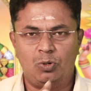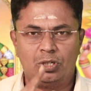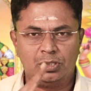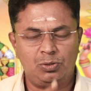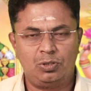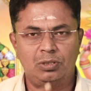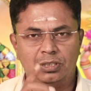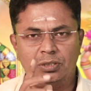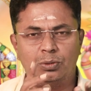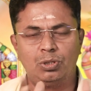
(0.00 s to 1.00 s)
போக
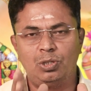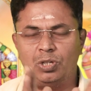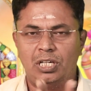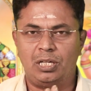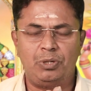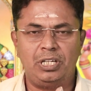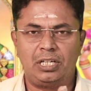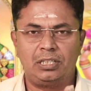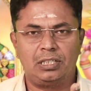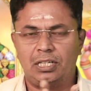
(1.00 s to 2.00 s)
சுகத்தை கொடுத்துருவார்
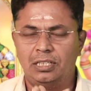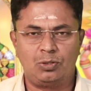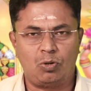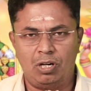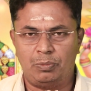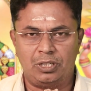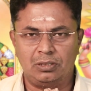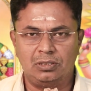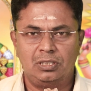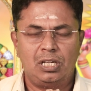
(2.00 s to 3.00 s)
அப்படிங்கிறதுக்காக அதை சொல்லப்பட்டது